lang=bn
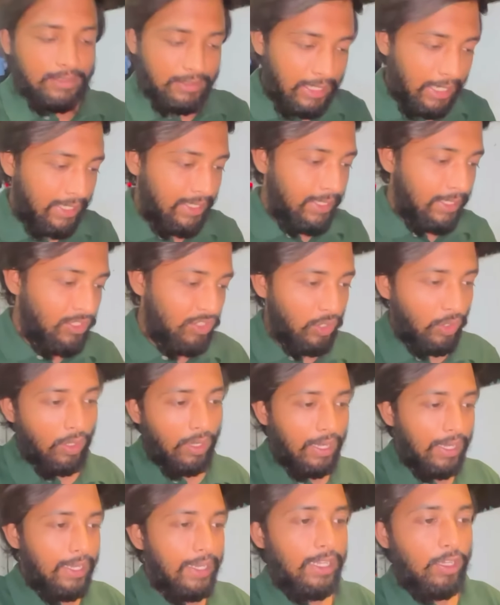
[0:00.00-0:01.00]
যাক কিচ্ছু
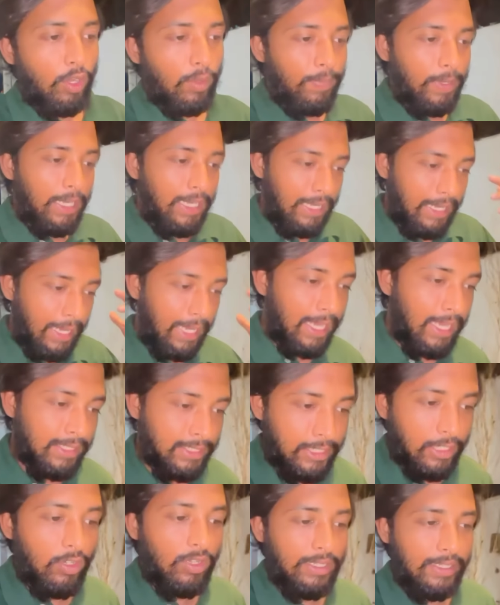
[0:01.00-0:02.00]
করার নাই কপালে লেখা
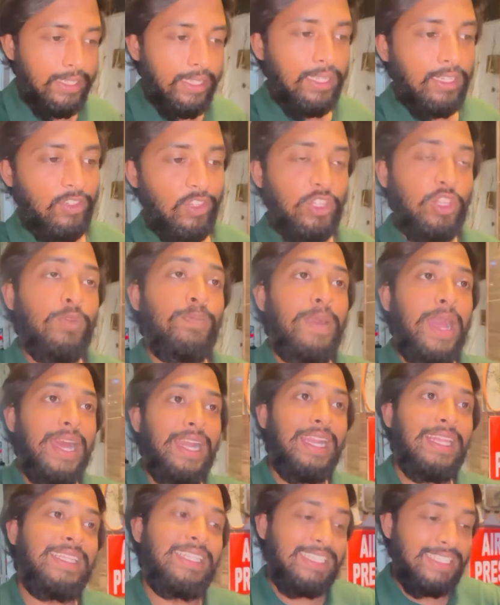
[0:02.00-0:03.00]
ছিল আর কি হয়তো
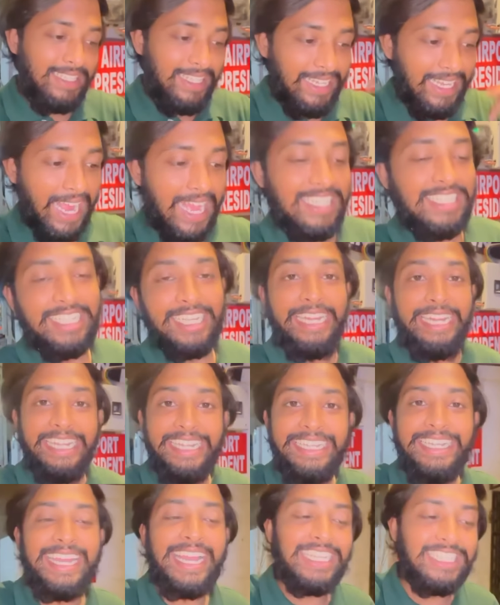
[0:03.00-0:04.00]
বাংলাদেশ থেকে আইসা
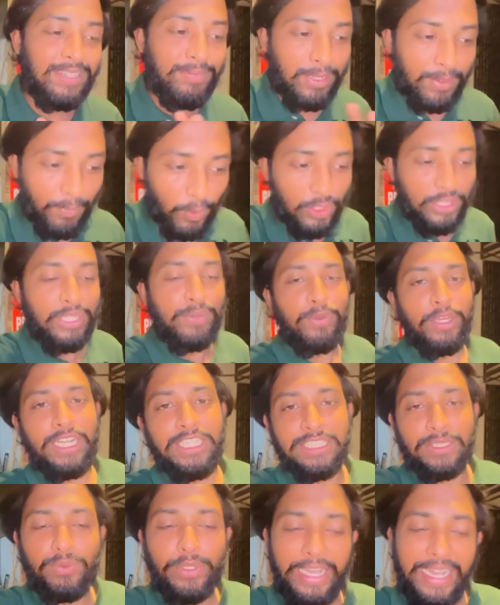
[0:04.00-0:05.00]
ইন্ডিয়ায় যে আমরা বন্দি করে
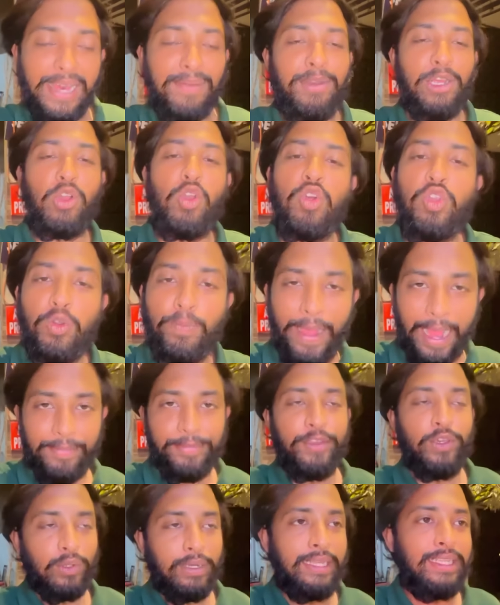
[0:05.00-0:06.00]
যাবো এটা আমরা কখনো
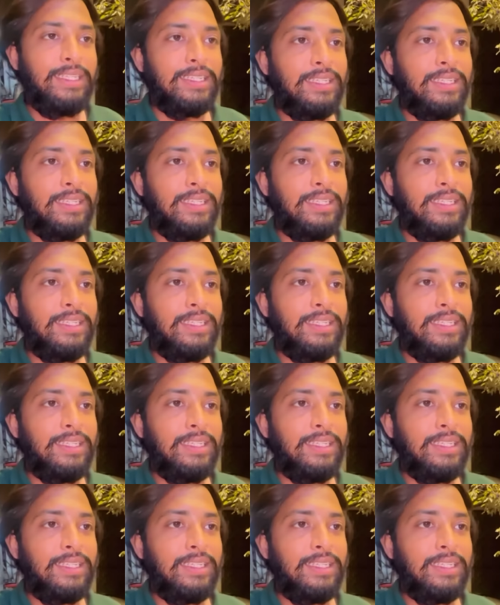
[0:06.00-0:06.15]
ভাবিও নাই